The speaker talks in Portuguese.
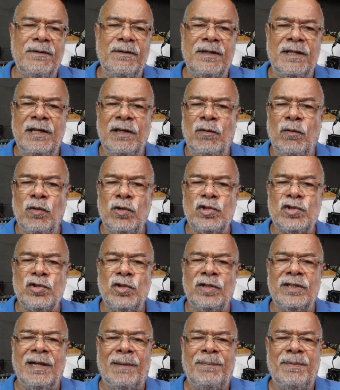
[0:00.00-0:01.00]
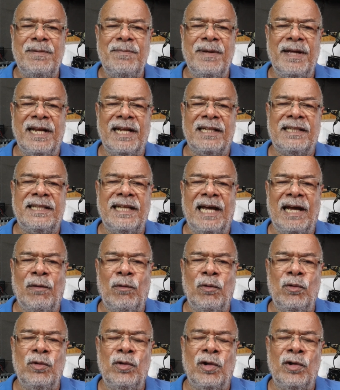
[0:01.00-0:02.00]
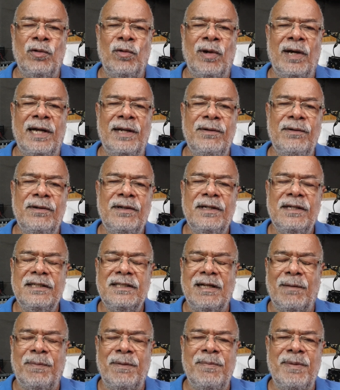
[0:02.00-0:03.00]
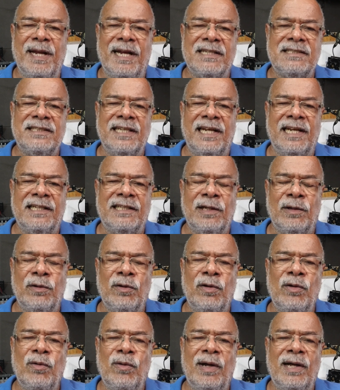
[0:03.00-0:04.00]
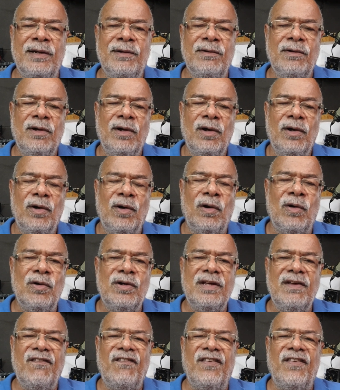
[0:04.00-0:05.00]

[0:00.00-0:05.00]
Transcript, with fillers: que cursou da primeira até o nono ano, da primeira série até o nono ano, ou que